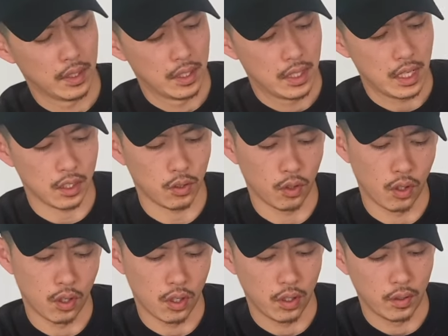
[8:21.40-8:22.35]
なんか
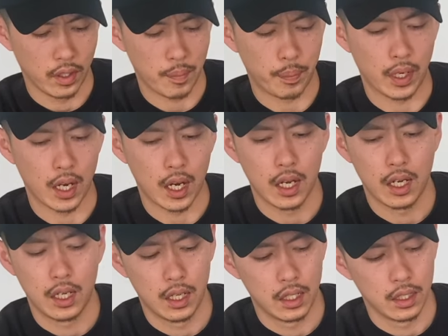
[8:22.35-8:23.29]
このやっぱ
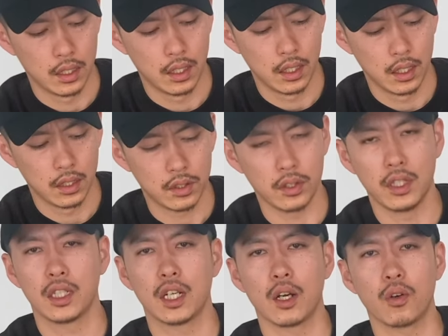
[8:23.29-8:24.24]

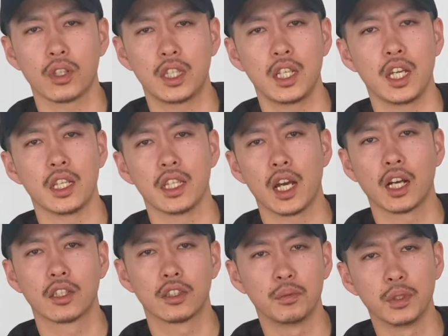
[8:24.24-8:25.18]
スニーカーこう綺麗に
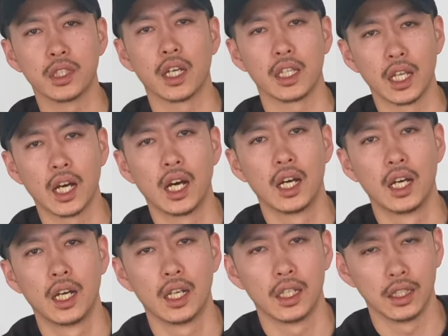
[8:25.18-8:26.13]
履くみたいな、
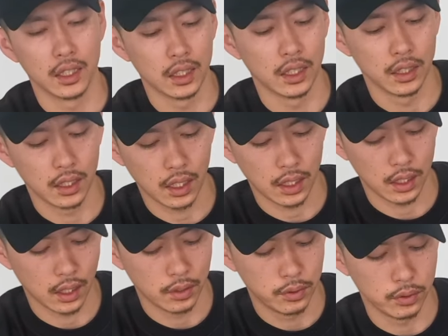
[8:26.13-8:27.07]
うん、
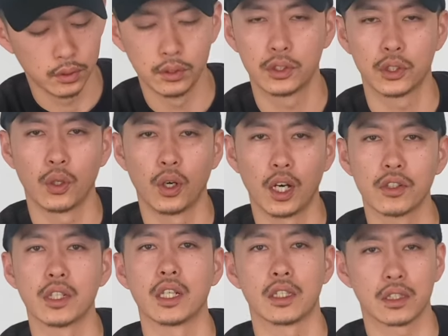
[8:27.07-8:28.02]
風潮ある
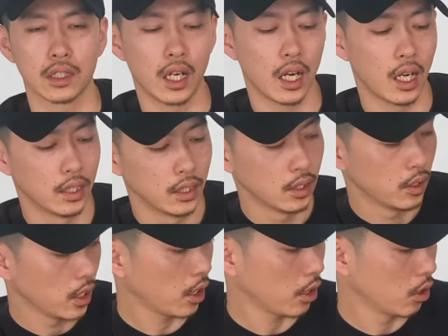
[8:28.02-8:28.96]
じゃないですか。
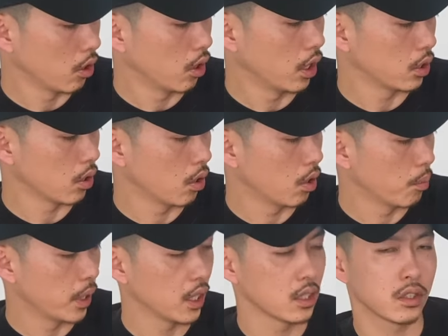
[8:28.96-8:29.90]
だけど、えっと、
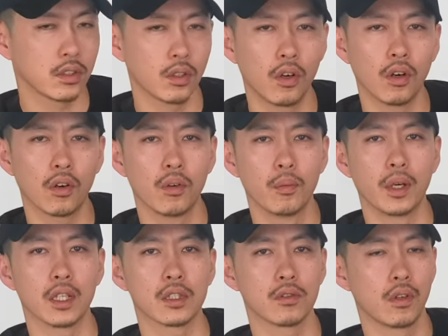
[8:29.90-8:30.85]
バンズと
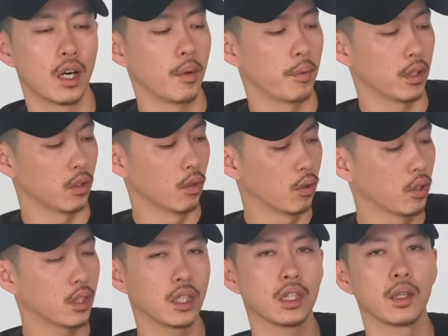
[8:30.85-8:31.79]
コンバースはやっぱ汚
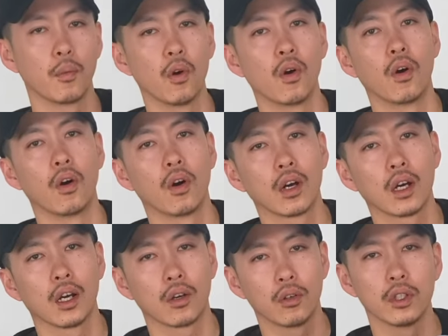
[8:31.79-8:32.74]
れてても
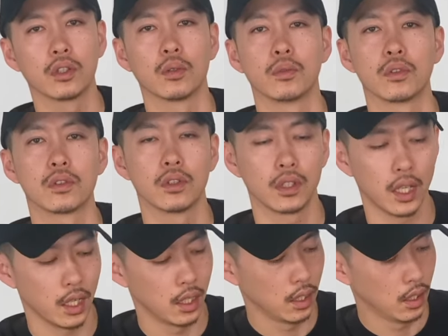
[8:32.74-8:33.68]
かっこいいと思うんですよね。